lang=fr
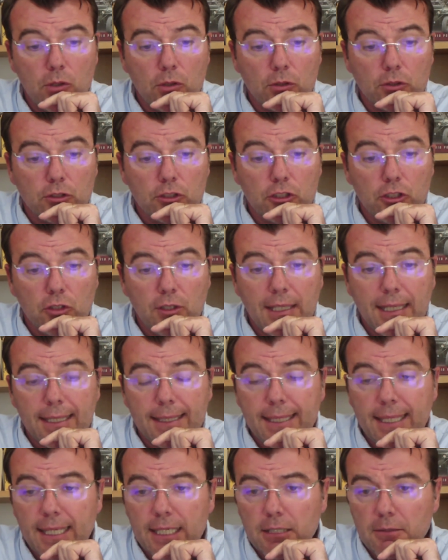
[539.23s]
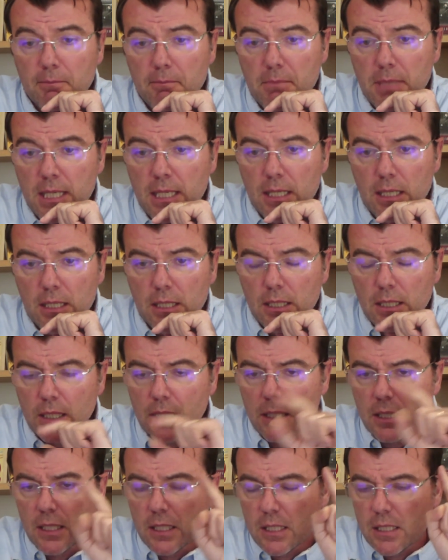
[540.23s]
dans l'arnaque, mais
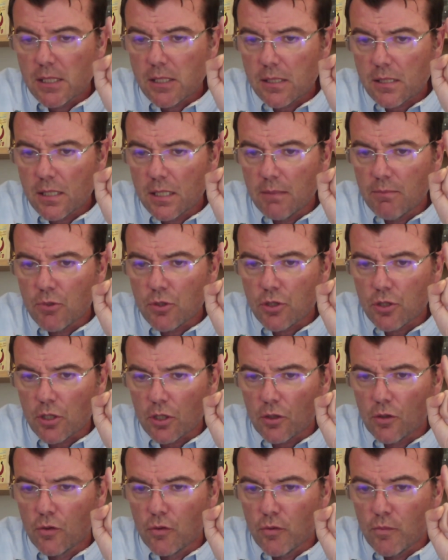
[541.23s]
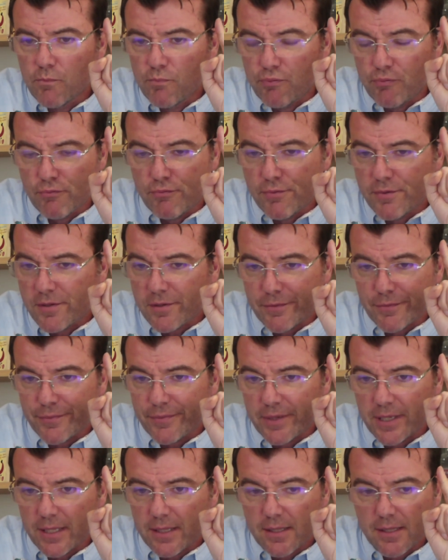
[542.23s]
ce qui me choque le plus, en
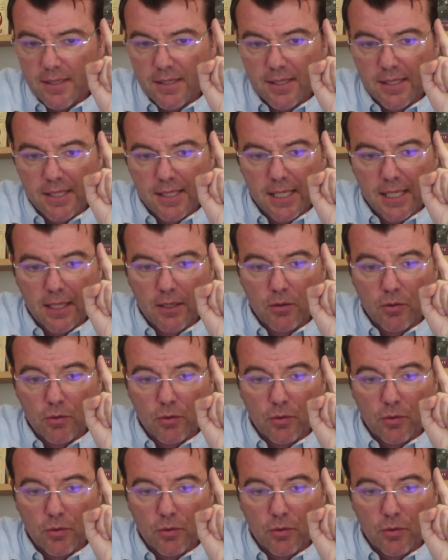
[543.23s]
fait, c'est qu'il